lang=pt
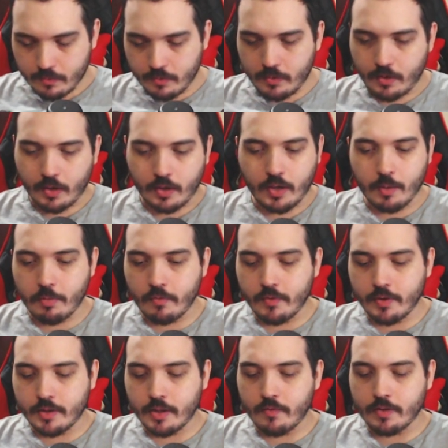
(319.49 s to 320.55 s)
E aqui
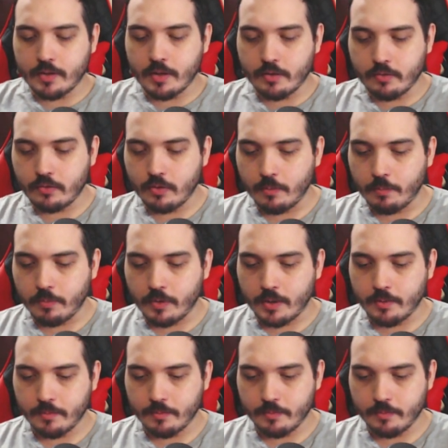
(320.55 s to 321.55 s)
aproveitar a vantagem de tipo, né?